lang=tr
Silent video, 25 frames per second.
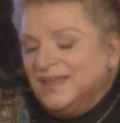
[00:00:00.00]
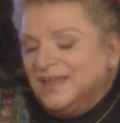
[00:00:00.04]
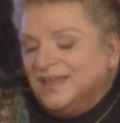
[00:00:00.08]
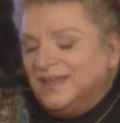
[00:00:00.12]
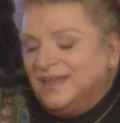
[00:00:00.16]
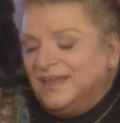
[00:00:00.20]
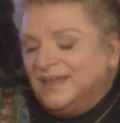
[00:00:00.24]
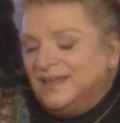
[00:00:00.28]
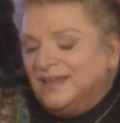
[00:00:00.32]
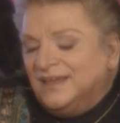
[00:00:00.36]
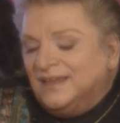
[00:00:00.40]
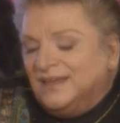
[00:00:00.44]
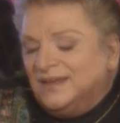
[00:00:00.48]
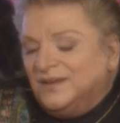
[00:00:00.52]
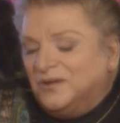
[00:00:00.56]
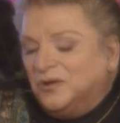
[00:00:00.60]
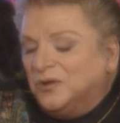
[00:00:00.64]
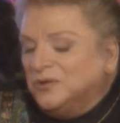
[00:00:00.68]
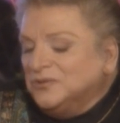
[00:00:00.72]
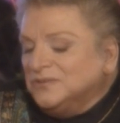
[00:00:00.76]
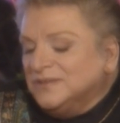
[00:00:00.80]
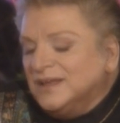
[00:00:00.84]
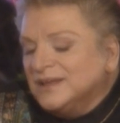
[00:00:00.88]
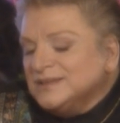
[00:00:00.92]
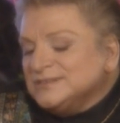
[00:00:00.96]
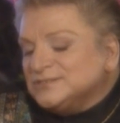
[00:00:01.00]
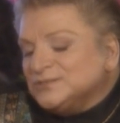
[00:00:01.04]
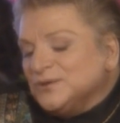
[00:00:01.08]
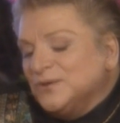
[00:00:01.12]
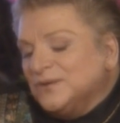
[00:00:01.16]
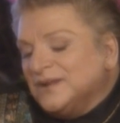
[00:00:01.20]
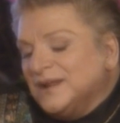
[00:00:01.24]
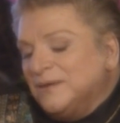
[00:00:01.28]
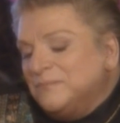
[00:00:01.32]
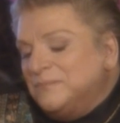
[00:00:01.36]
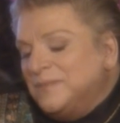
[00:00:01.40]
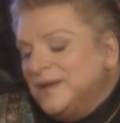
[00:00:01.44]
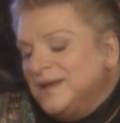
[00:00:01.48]
Evet. Ondan
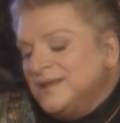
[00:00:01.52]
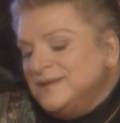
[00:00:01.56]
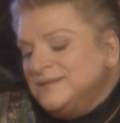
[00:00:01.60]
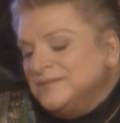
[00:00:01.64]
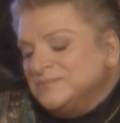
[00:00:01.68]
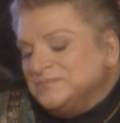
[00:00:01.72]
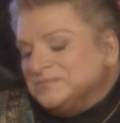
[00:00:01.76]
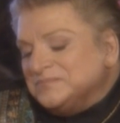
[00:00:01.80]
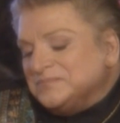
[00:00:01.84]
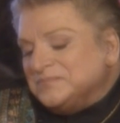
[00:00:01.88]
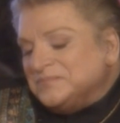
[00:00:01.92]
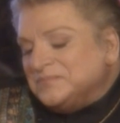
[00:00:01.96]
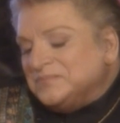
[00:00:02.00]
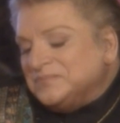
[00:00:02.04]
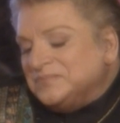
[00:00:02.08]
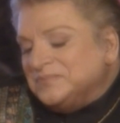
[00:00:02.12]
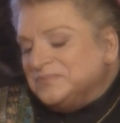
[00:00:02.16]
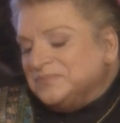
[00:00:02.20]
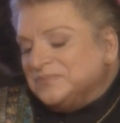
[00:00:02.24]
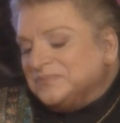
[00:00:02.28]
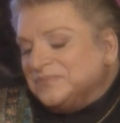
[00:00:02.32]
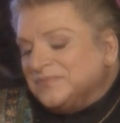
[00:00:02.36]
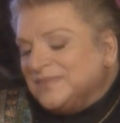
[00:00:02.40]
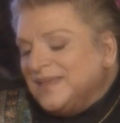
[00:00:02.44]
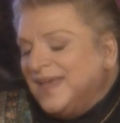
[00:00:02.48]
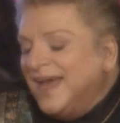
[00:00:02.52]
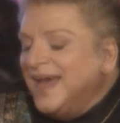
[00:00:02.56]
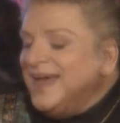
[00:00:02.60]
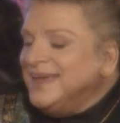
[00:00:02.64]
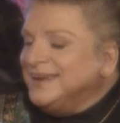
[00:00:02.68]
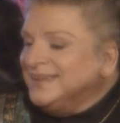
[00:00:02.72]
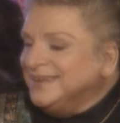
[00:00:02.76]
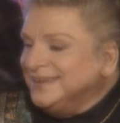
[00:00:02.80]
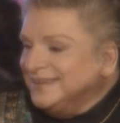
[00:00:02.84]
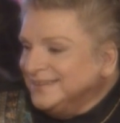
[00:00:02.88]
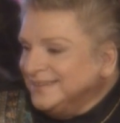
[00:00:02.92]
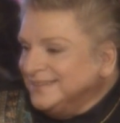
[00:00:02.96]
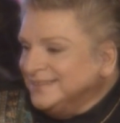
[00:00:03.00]
sonra ben
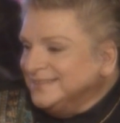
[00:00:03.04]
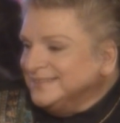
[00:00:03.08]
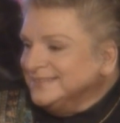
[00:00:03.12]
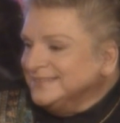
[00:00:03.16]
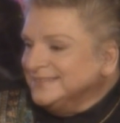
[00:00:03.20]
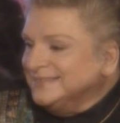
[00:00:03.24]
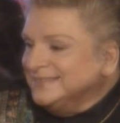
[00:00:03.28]
her yıl